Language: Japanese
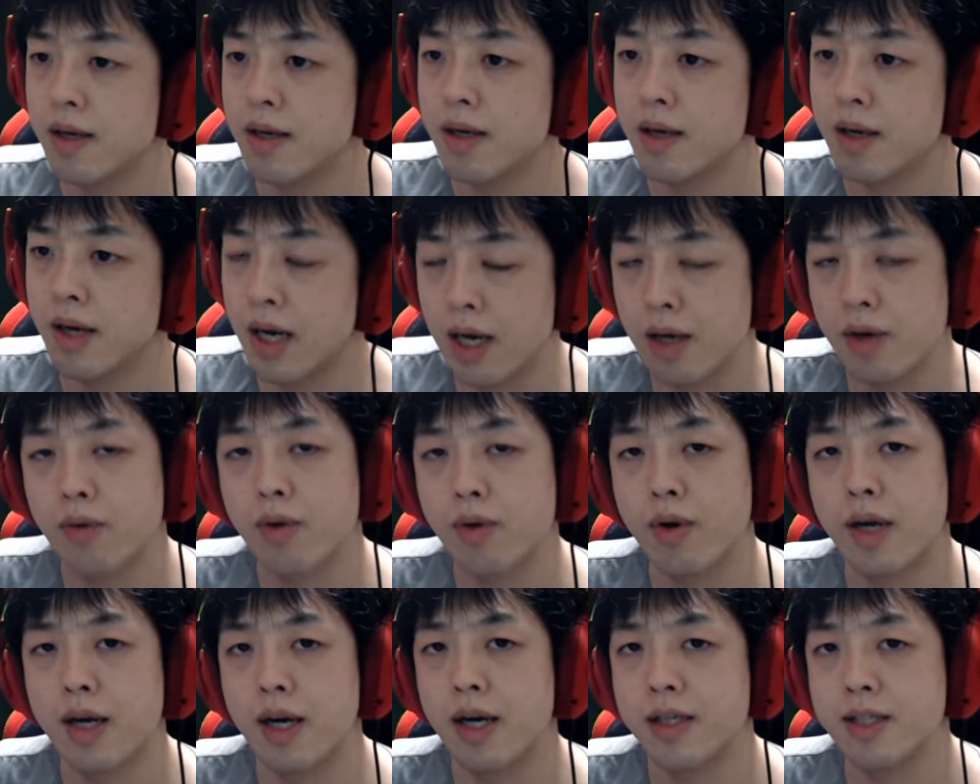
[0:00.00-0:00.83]
はい、こ
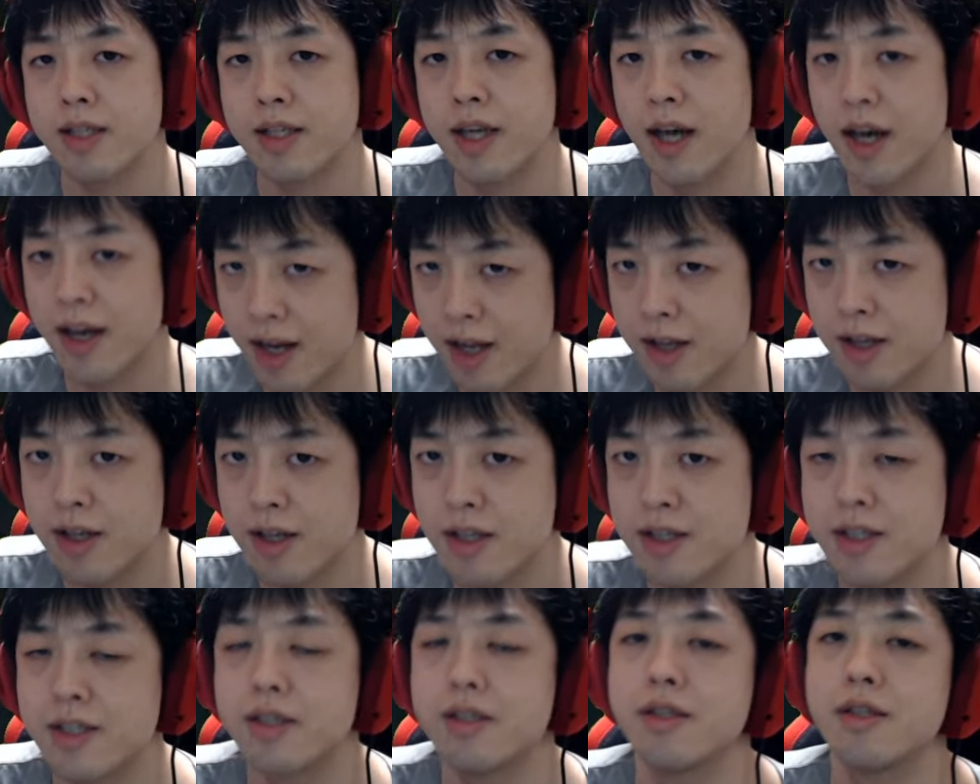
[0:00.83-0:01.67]
れがサイレンで
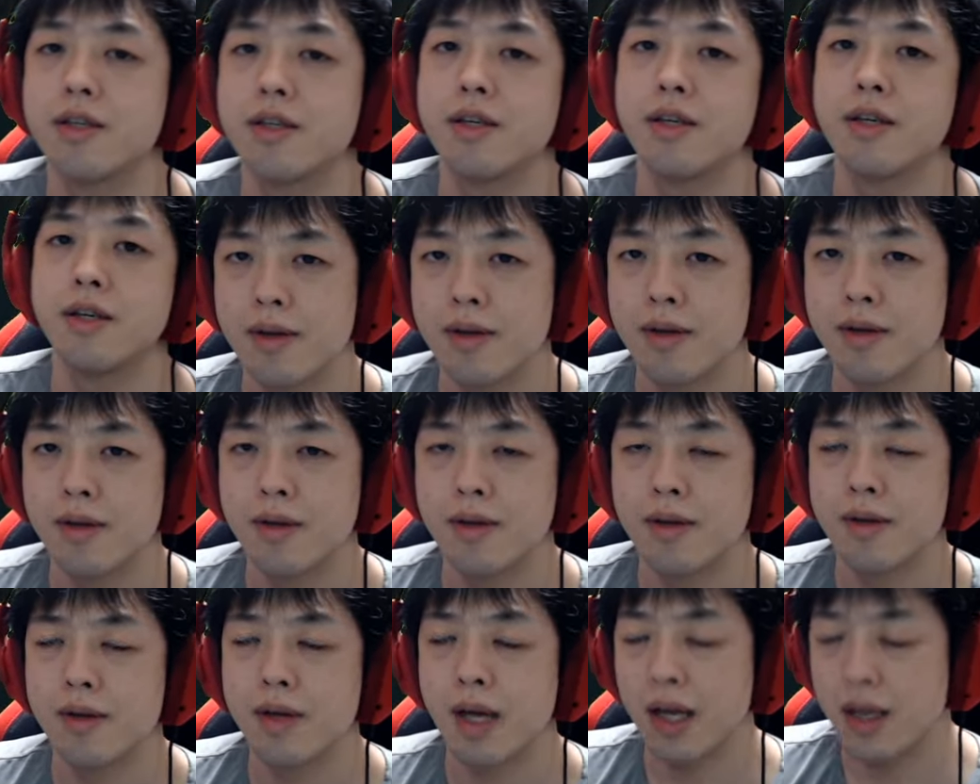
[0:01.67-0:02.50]
す。
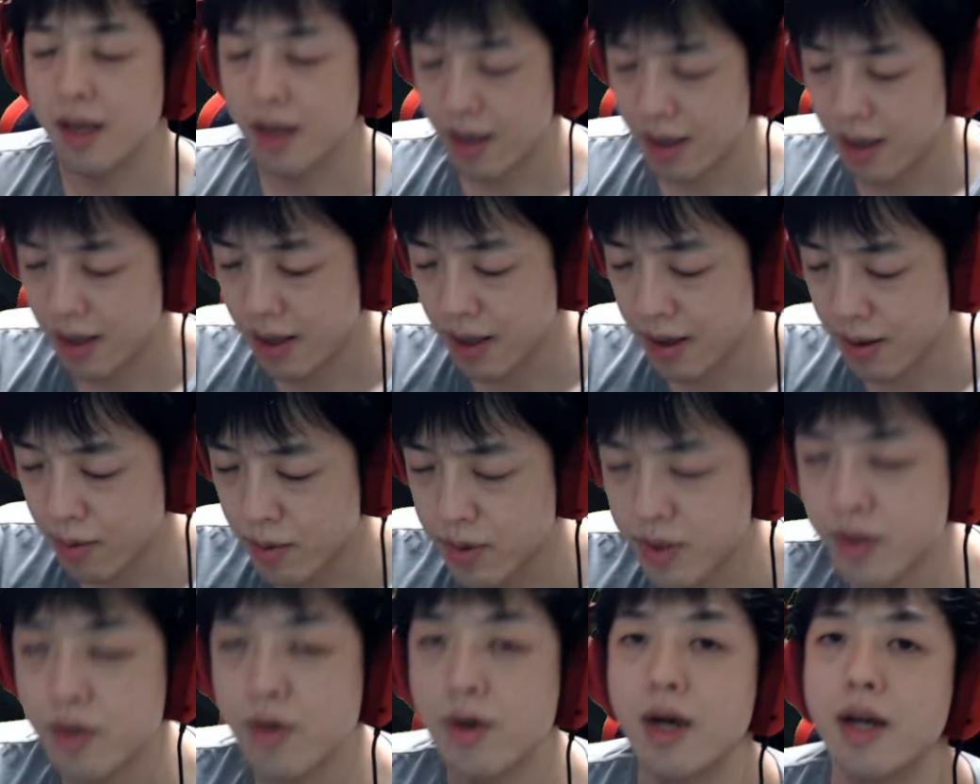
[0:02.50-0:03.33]
はい、えー、ご
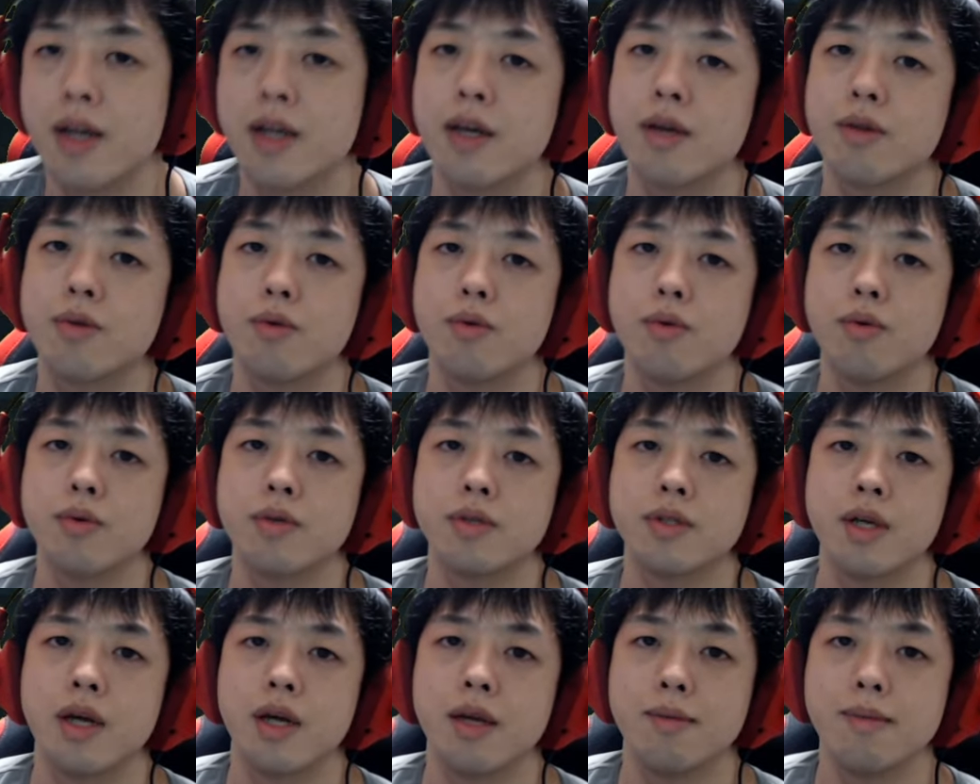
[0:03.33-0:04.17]
視聴ありがとうご
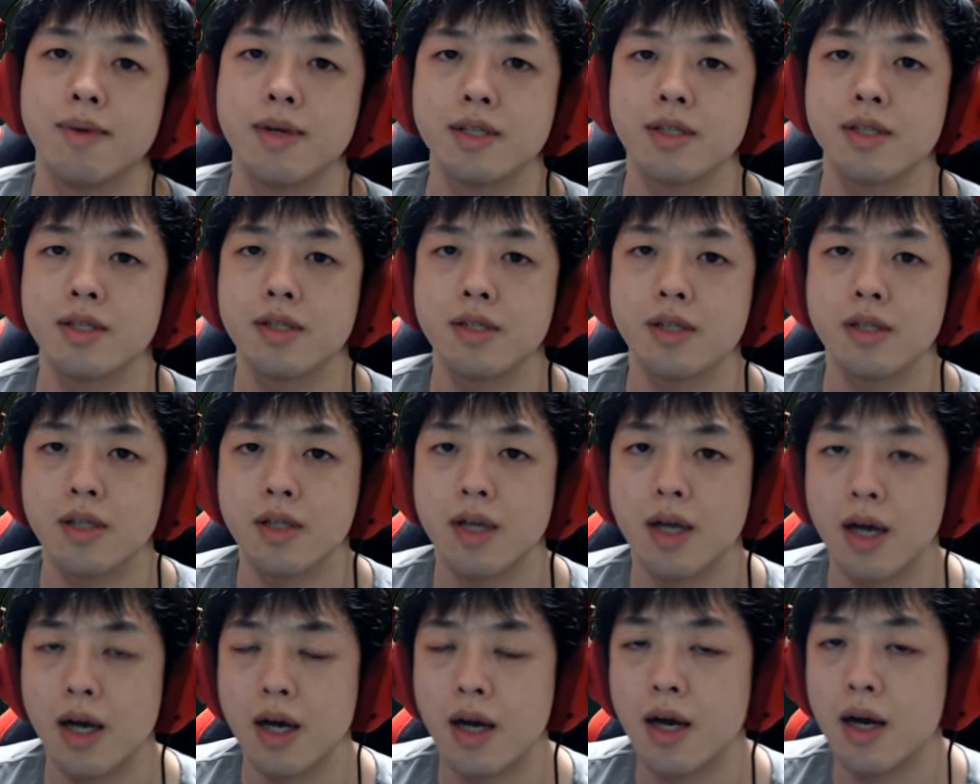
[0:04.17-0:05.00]
ざいまし
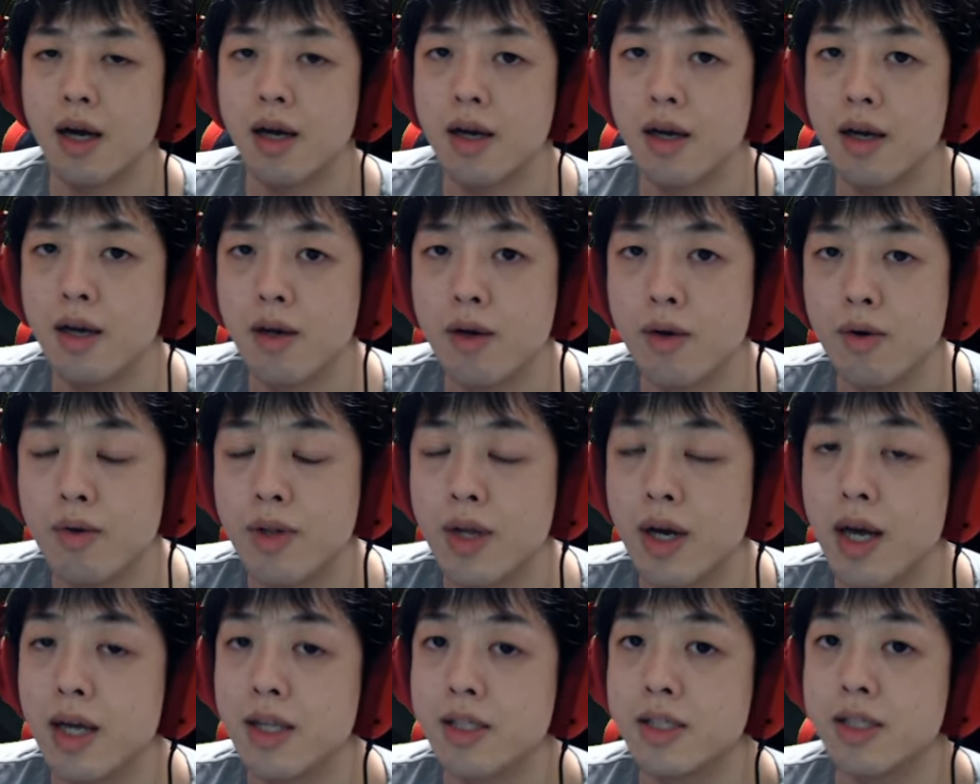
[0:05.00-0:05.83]
た。こんな
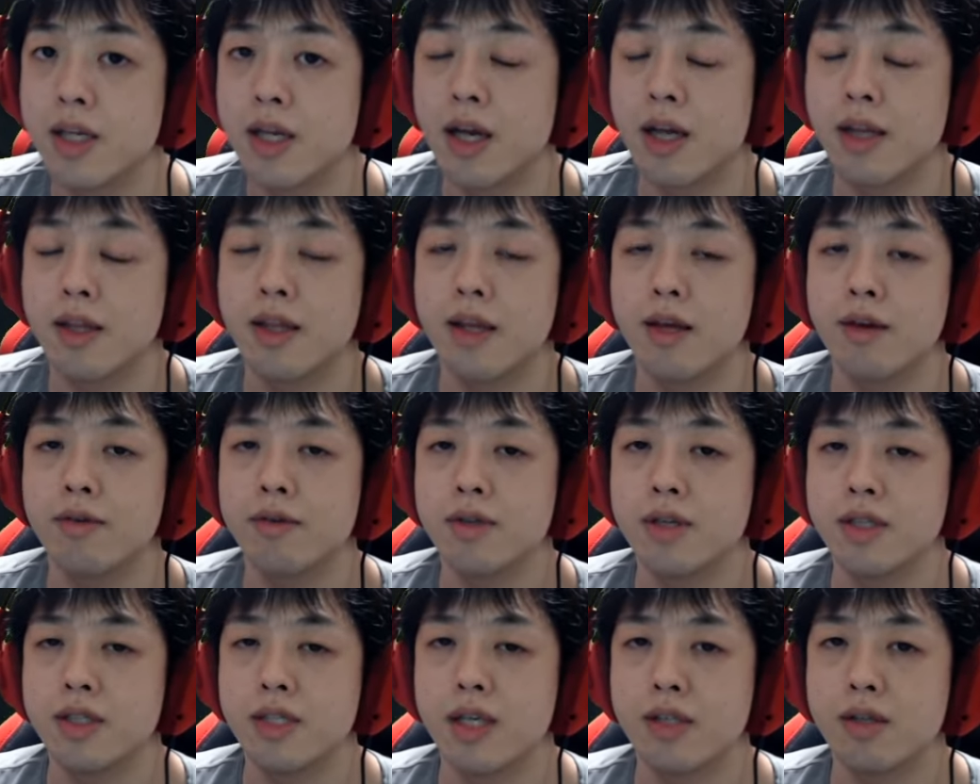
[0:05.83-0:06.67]
感じでやっていくん
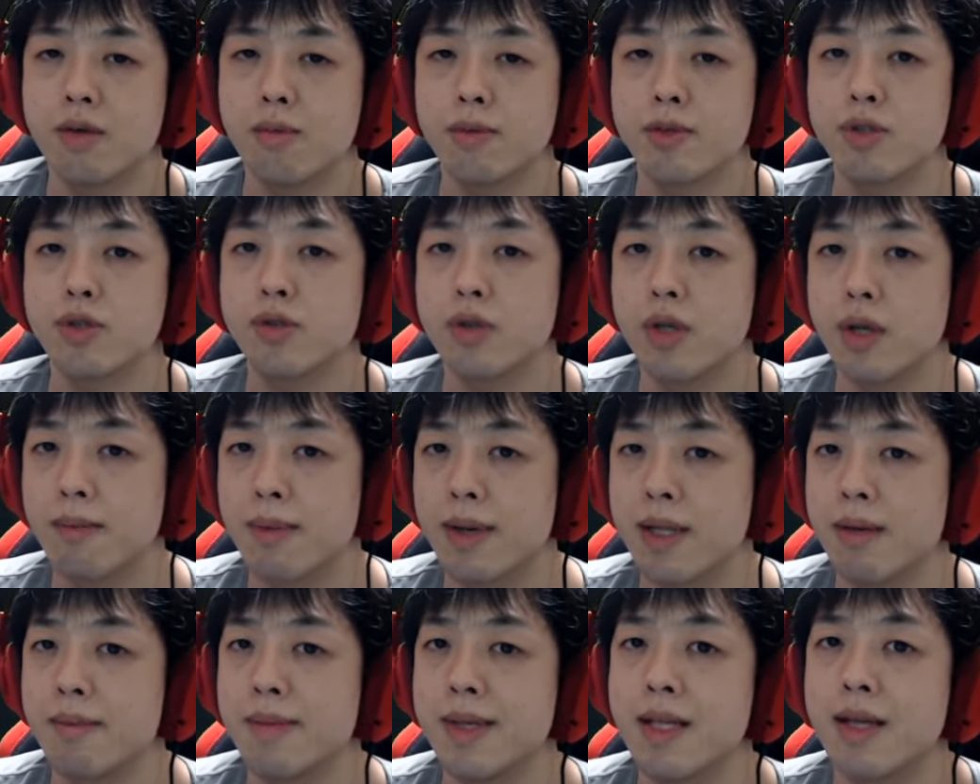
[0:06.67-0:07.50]
で、ぜひとも続きま
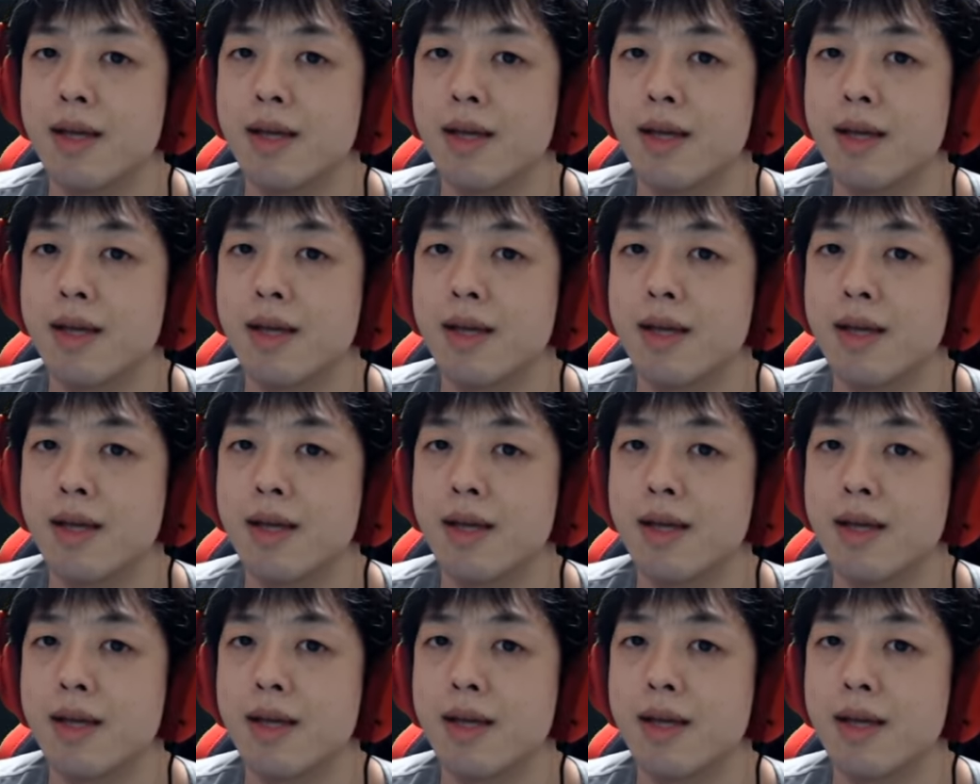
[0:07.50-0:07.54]
た見て